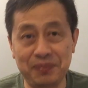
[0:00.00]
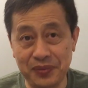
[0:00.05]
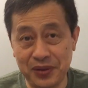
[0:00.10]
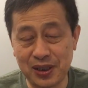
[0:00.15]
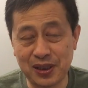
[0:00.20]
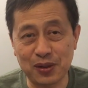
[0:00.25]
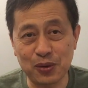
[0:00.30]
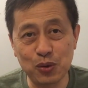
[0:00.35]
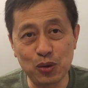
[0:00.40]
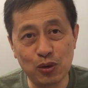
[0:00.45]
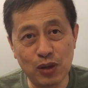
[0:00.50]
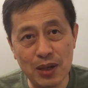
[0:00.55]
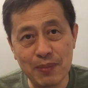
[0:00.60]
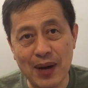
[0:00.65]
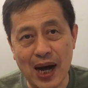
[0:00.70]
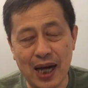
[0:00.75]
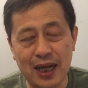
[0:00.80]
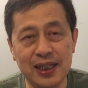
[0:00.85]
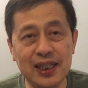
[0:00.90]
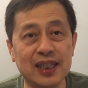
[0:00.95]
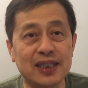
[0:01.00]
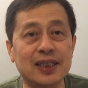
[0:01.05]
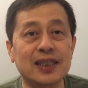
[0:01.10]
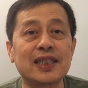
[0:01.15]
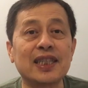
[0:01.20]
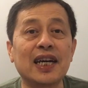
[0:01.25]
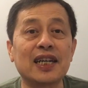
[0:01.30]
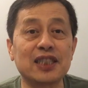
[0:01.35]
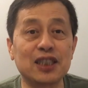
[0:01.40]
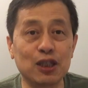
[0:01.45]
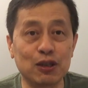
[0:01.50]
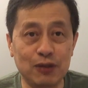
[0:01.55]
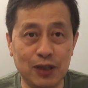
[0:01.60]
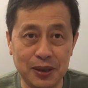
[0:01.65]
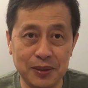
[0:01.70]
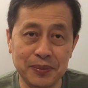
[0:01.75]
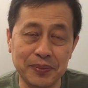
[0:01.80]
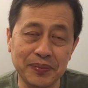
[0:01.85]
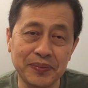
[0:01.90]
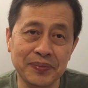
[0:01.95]
指鹿为马也是这样的情况
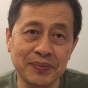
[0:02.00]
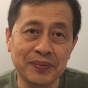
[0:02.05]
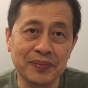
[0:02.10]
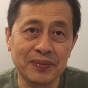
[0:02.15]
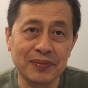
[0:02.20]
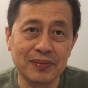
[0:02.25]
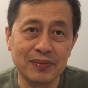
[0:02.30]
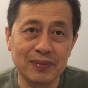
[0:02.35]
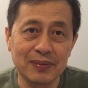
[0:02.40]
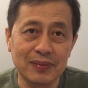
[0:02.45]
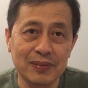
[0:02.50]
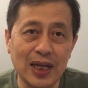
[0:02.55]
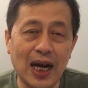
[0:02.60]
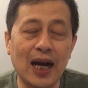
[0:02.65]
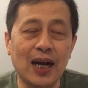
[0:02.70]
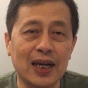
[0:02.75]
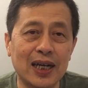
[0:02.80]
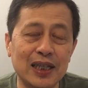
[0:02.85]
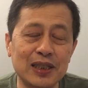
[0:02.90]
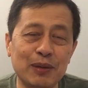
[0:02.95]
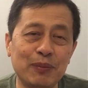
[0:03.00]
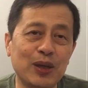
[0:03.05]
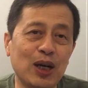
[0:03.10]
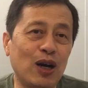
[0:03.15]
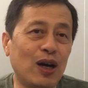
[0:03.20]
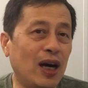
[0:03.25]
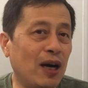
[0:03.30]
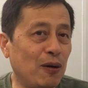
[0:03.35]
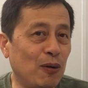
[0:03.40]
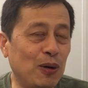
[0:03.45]
啊，看见没有啊？